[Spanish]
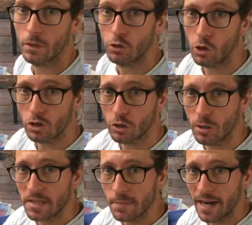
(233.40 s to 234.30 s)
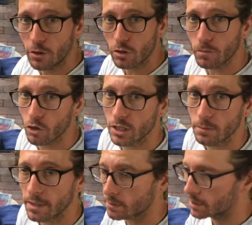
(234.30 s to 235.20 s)
yo aconsejo también separarlos en
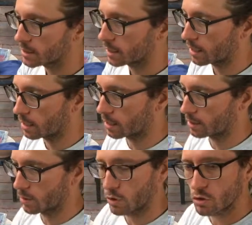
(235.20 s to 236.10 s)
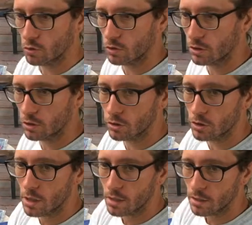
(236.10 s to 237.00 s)
bolsas, ¿vale? Metéis cada calzoncillo en un
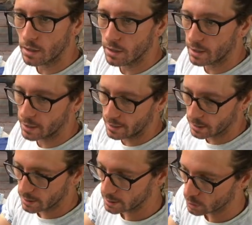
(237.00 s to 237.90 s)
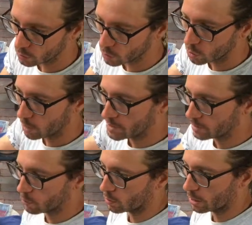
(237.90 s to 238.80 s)
sitio, eh, calcetines en otro,
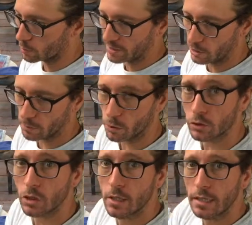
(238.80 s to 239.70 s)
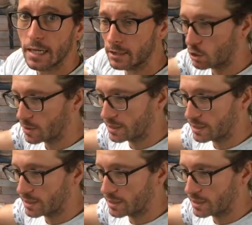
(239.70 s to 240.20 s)
camiseta por un lado, pantalones por otro. Así lo